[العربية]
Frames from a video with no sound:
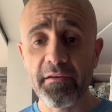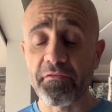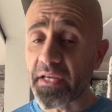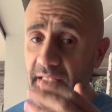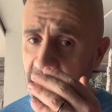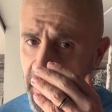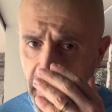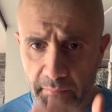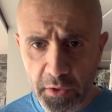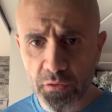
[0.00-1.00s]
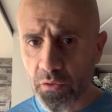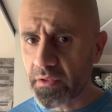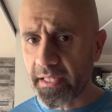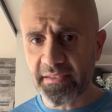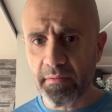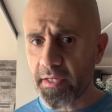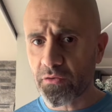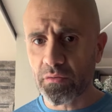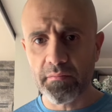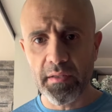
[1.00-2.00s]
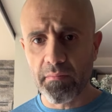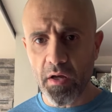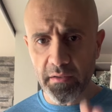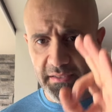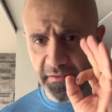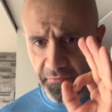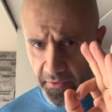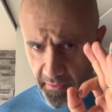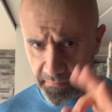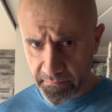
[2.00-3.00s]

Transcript: في كتير منهم حساباتهم بالبنك صفر